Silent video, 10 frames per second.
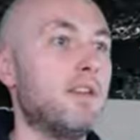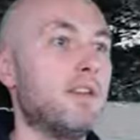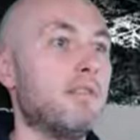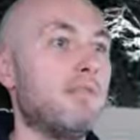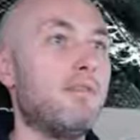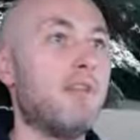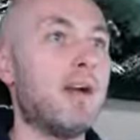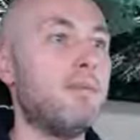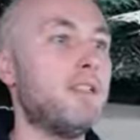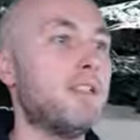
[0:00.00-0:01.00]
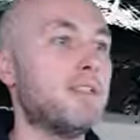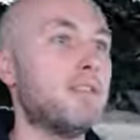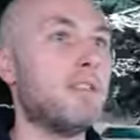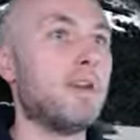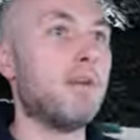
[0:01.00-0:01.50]
wie viel Arbeit das
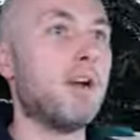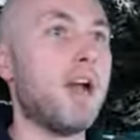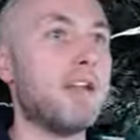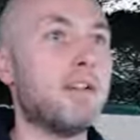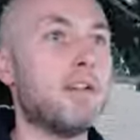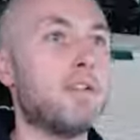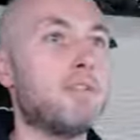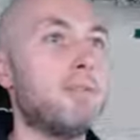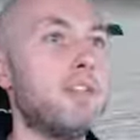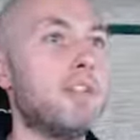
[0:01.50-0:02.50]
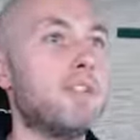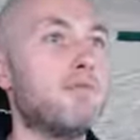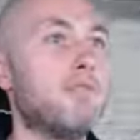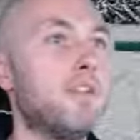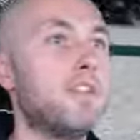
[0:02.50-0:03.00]
ist. Aber eigentlich bin ich ganz
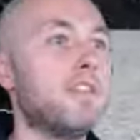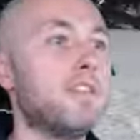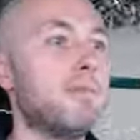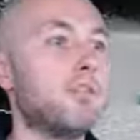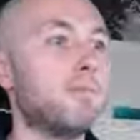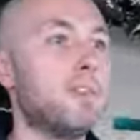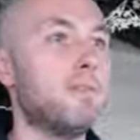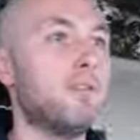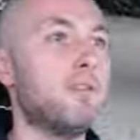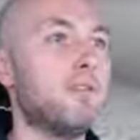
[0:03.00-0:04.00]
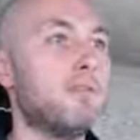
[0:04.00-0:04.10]
froh, wenn ich nicht selber spielen muss.